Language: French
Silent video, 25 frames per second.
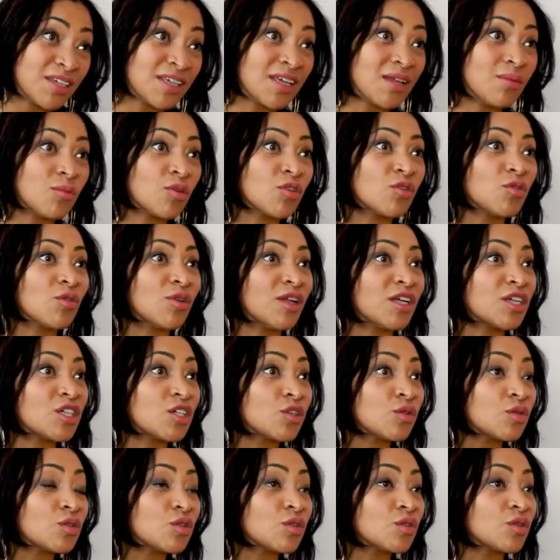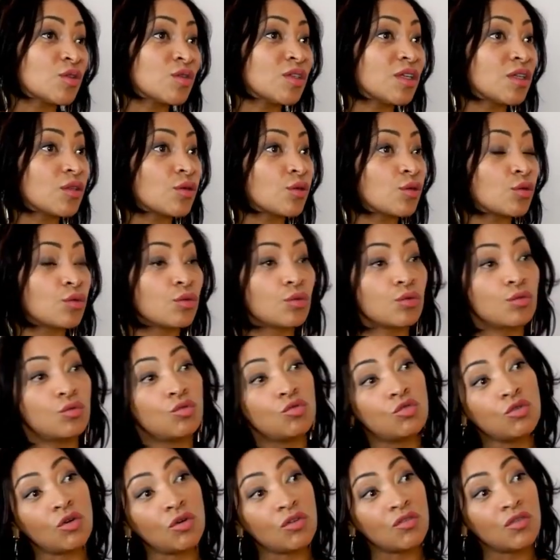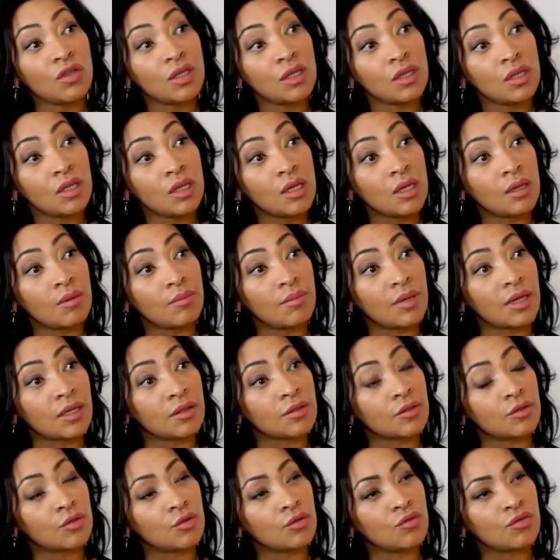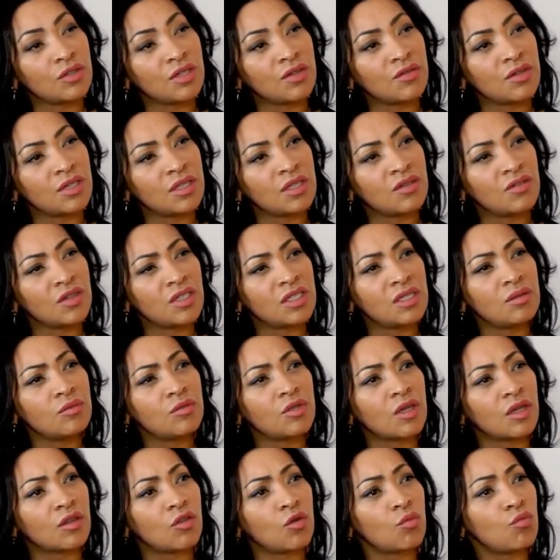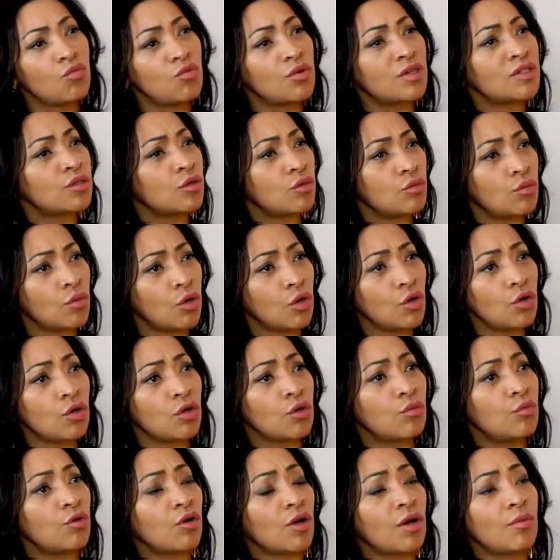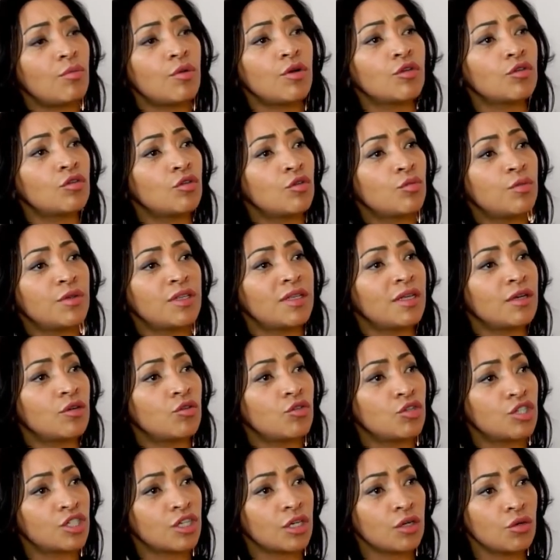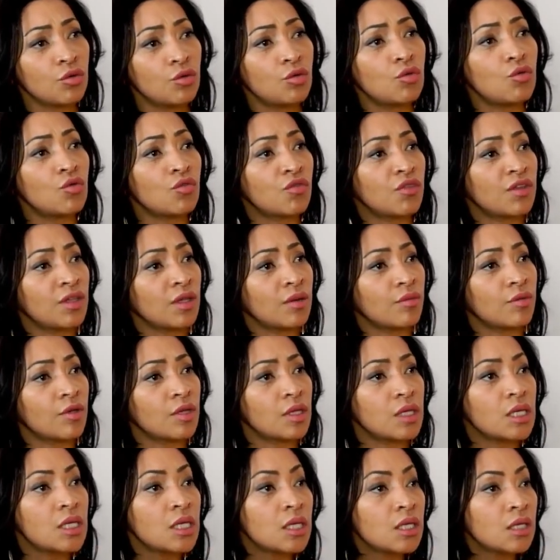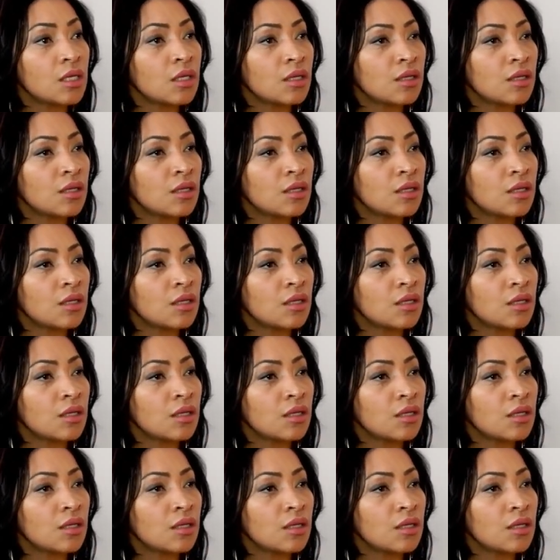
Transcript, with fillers: vous avez également de la chance d'être toujours en vie parce que vous avez été victime d'un empoisonnement, comme le rapport de l'hôpital Cochin le confirme.